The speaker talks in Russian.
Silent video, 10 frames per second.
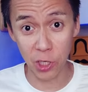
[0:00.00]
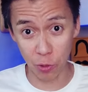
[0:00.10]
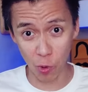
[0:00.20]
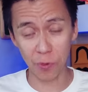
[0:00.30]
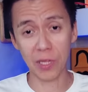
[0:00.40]

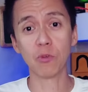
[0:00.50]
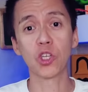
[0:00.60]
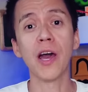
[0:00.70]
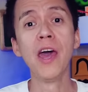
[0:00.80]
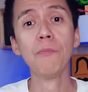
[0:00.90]
Почему? Потому
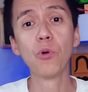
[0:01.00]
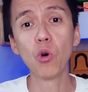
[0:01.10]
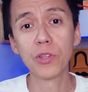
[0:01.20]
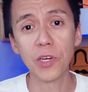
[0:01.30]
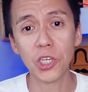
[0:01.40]
что по
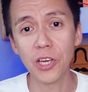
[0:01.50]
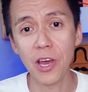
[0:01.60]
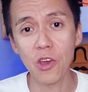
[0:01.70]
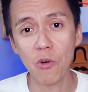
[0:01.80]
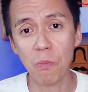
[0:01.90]

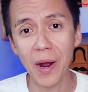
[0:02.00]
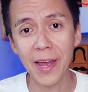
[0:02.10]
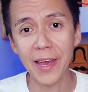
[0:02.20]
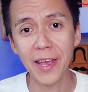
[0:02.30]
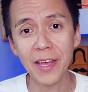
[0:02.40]
утверждению
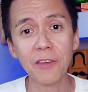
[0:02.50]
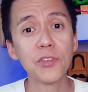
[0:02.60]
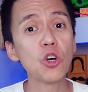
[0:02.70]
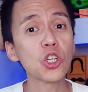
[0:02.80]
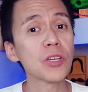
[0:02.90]
балерины,
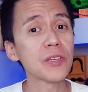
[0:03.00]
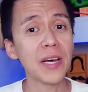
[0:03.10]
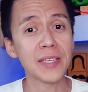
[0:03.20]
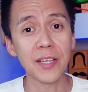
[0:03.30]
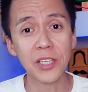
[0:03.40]
все, что
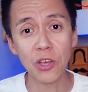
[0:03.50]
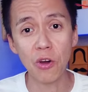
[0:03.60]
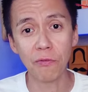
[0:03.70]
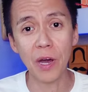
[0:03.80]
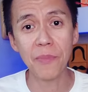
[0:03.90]
связано с ее
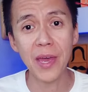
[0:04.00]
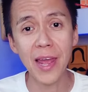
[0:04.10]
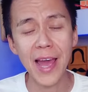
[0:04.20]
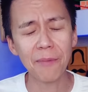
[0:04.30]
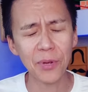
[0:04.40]

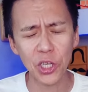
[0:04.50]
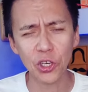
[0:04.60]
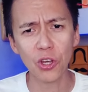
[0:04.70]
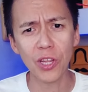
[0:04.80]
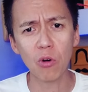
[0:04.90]
фамилией,
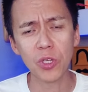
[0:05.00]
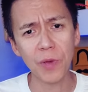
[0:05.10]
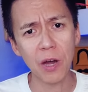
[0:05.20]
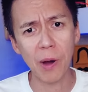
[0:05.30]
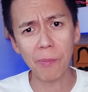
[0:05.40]
обречено на
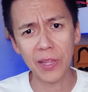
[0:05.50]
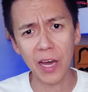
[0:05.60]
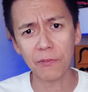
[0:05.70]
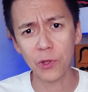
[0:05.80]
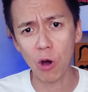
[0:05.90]
успех,
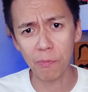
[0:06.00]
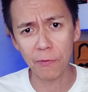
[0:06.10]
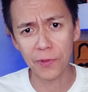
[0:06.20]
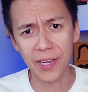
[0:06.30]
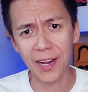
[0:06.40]
попадает в топы,
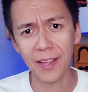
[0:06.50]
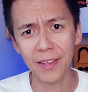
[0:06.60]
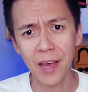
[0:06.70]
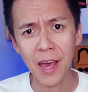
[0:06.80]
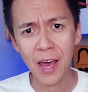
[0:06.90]
в
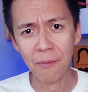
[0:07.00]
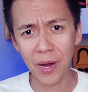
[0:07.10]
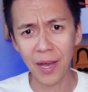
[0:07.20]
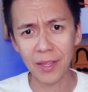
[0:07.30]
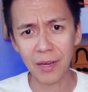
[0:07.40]
тренды.
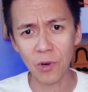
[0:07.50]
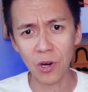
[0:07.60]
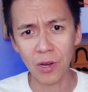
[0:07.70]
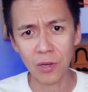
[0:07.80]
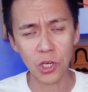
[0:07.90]

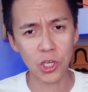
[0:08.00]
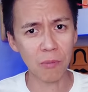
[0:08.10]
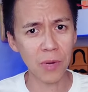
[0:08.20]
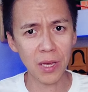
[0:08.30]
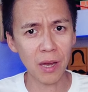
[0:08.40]
Поэтому
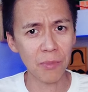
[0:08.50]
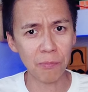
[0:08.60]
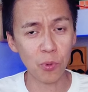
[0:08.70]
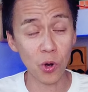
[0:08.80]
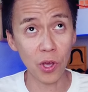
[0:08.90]
шаман, как бы
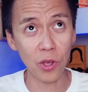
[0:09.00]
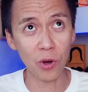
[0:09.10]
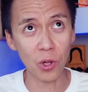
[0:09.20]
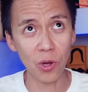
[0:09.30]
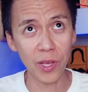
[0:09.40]
по ее
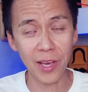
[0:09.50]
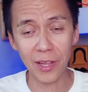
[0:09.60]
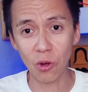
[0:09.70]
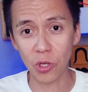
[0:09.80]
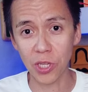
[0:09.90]
логике,
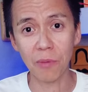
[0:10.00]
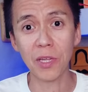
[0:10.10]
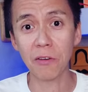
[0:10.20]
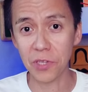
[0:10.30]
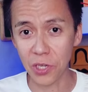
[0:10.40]
должен об
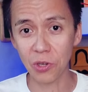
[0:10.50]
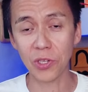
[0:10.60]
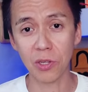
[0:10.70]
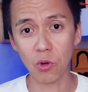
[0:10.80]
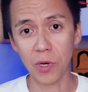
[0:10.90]
этом всерьез
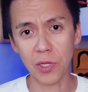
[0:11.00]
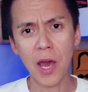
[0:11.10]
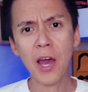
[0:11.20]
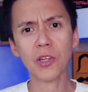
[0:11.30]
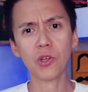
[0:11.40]
задуматься.
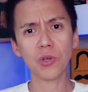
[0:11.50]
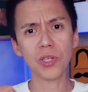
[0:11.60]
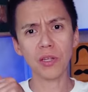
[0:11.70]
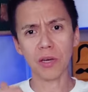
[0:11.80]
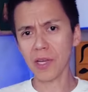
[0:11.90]

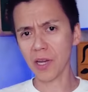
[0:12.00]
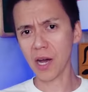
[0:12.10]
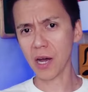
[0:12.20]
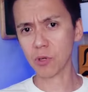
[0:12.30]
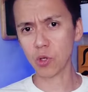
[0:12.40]
Друзья,
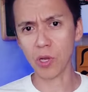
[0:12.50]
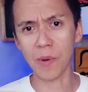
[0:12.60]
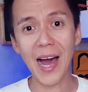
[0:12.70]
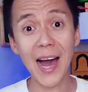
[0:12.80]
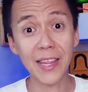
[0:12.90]
давайте-ка обсудим,
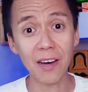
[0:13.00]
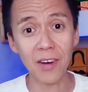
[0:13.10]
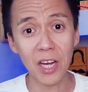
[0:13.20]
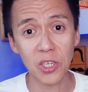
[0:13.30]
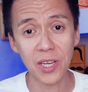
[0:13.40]
а на
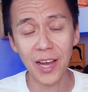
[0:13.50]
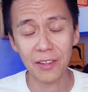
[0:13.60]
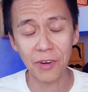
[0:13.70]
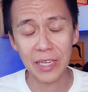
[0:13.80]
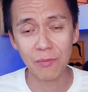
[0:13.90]
ваш взгляд,
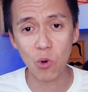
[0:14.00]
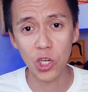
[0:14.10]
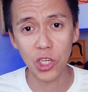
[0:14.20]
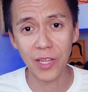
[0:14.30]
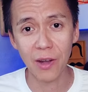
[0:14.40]

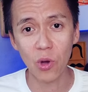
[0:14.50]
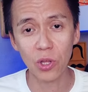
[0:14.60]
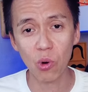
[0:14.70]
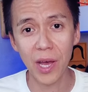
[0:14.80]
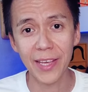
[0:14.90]
возможен такой
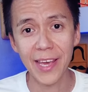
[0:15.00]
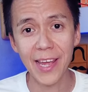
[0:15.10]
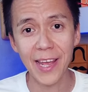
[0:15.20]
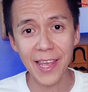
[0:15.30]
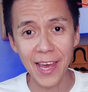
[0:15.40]
дуэт
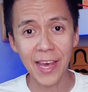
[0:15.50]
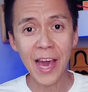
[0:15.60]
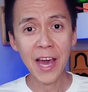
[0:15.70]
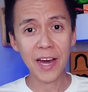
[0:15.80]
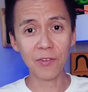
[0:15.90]
или нет?
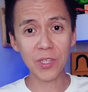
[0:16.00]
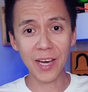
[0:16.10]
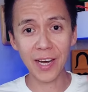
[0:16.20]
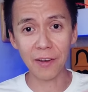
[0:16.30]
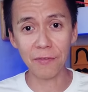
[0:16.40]
Вот
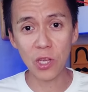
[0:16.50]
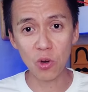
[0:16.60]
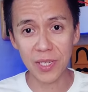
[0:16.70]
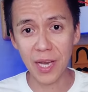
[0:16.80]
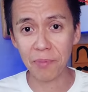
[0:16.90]
а,
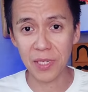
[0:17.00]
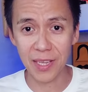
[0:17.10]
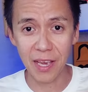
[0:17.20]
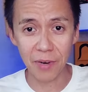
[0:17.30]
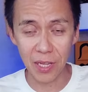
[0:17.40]
видеозапись, где